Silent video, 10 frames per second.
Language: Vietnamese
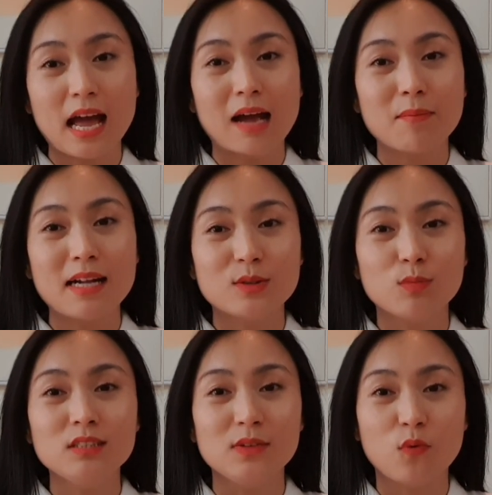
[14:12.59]
tháng bạn
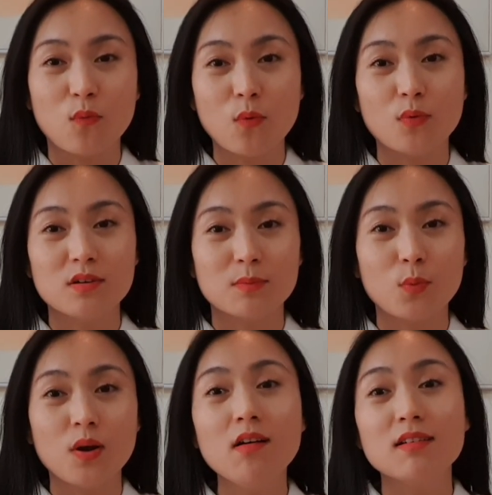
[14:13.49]
cũng chỉ phục vụ được
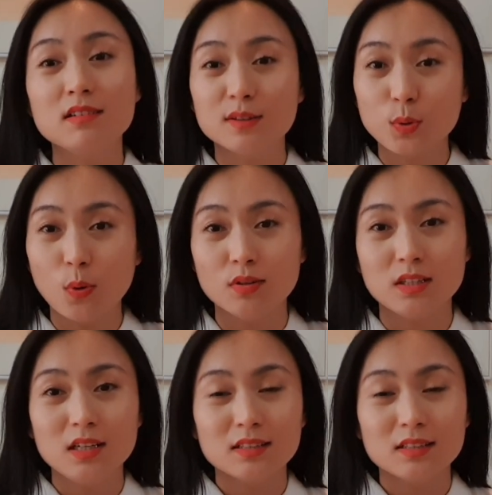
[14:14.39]
một lượng người thôi,